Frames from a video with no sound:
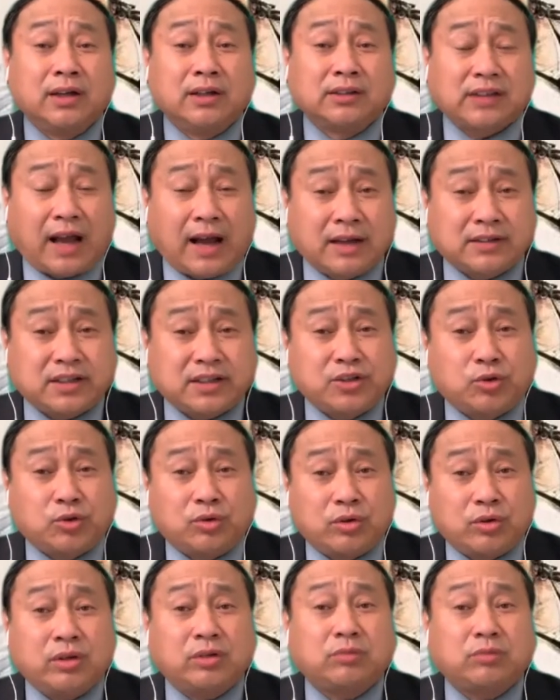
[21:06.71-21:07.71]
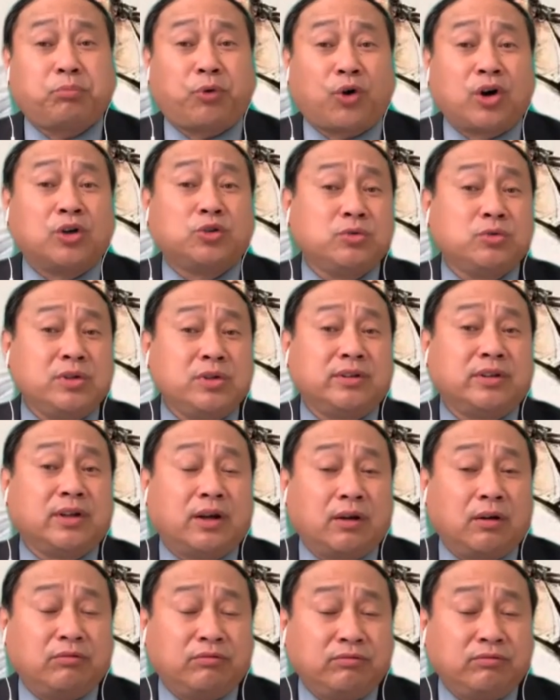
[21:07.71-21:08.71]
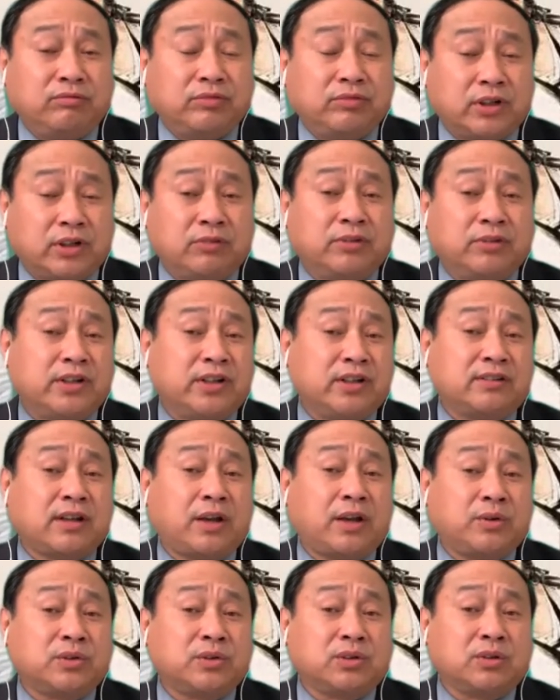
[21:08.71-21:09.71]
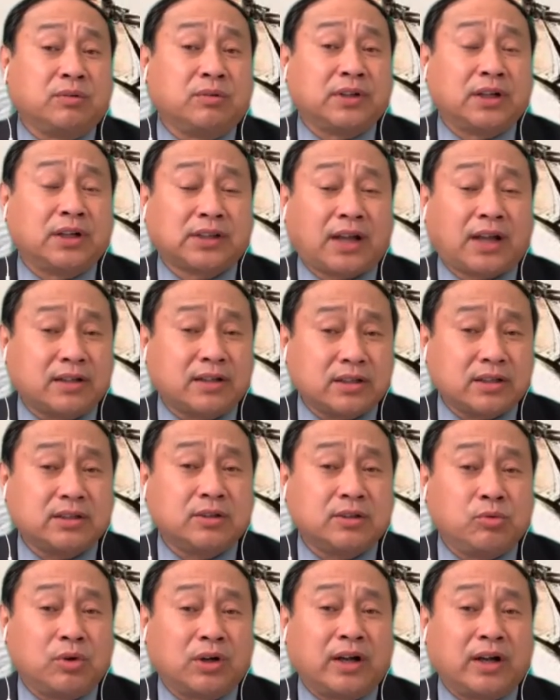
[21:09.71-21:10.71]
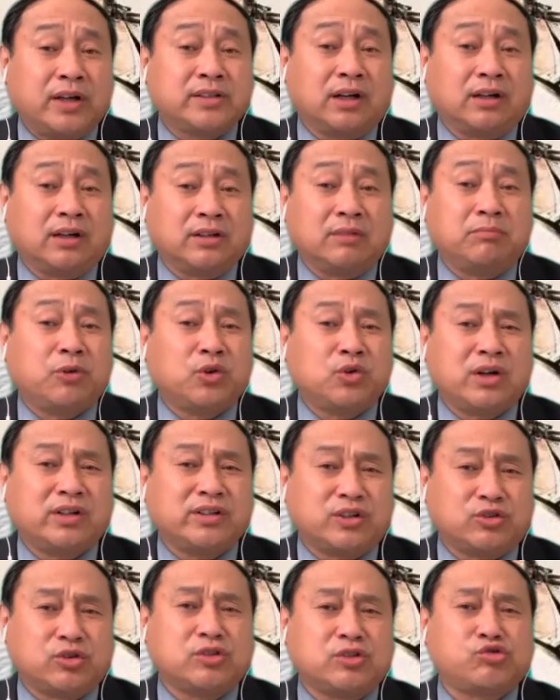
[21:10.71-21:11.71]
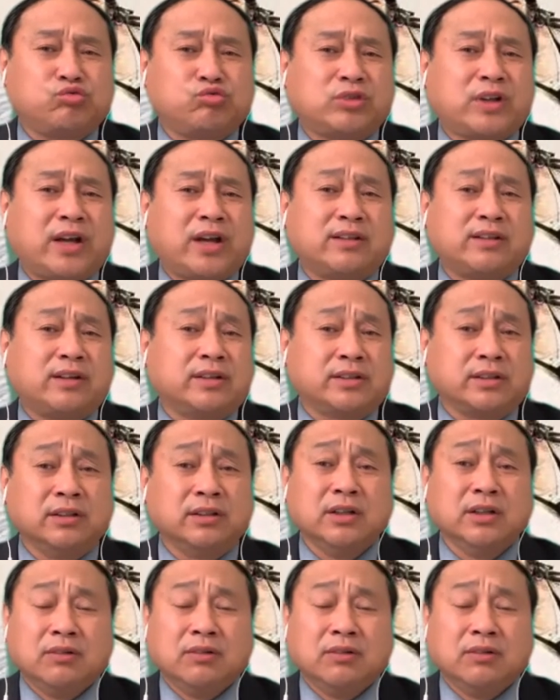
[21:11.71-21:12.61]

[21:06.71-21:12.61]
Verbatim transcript: 他这种，因为博尔顿的这个问题在于就是什么呢？他这个人，我刚才讲，人不让你说书呆子也行，